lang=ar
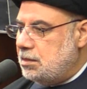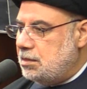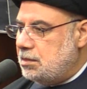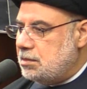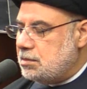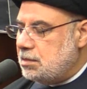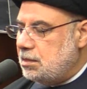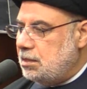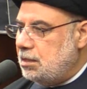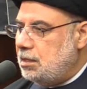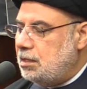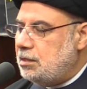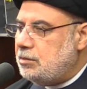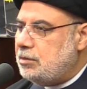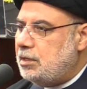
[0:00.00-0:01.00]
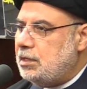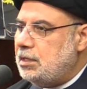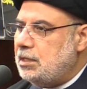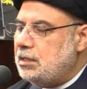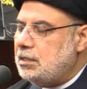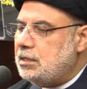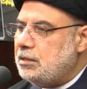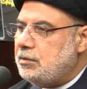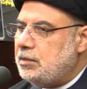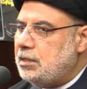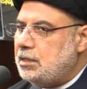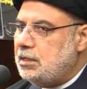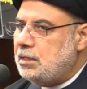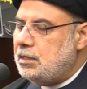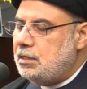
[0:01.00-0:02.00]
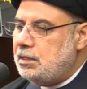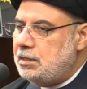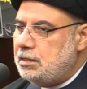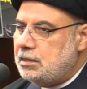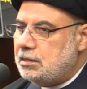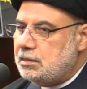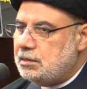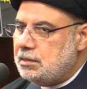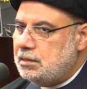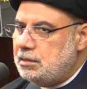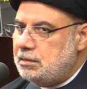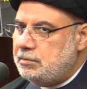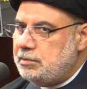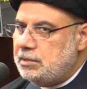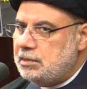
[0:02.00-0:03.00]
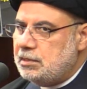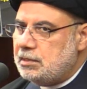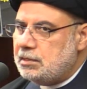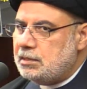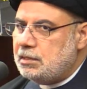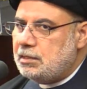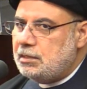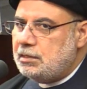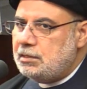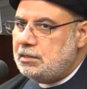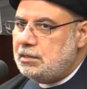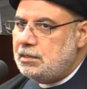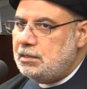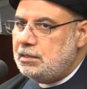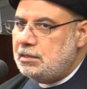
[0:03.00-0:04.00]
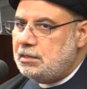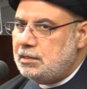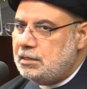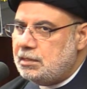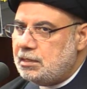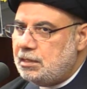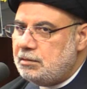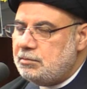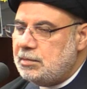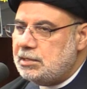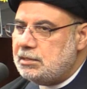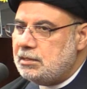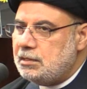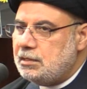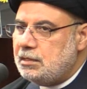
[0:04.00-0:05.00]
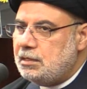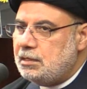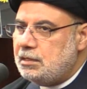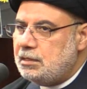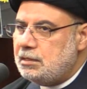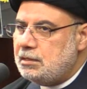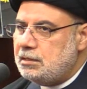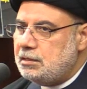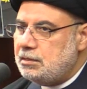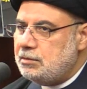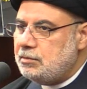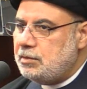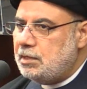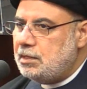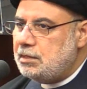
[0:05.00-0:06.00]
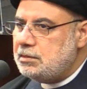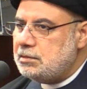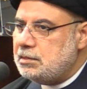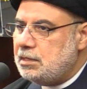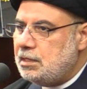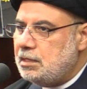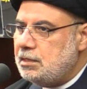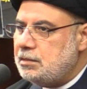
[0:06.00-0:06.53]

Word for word: صلى الله عليك وعلى آلك الطيبين الطاهرين يا رحمة الله الواسعة